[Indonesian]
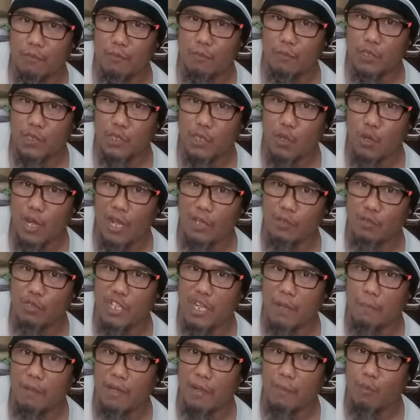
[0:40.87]
Sekolah ini
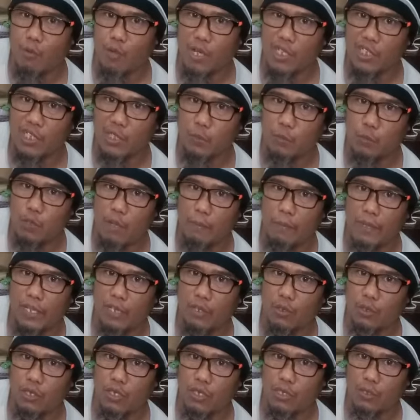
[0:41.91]
sudah menemukan sebuah
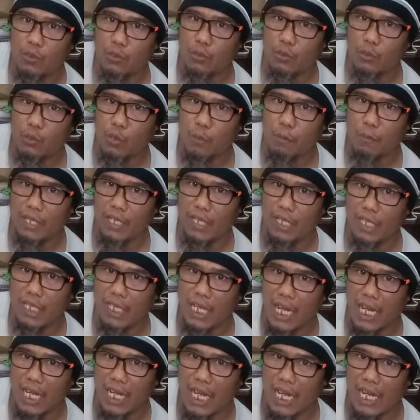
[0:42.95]
metode untuk
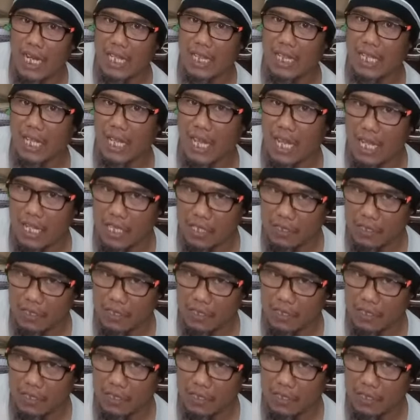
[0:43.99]
mendidik anak-anak TK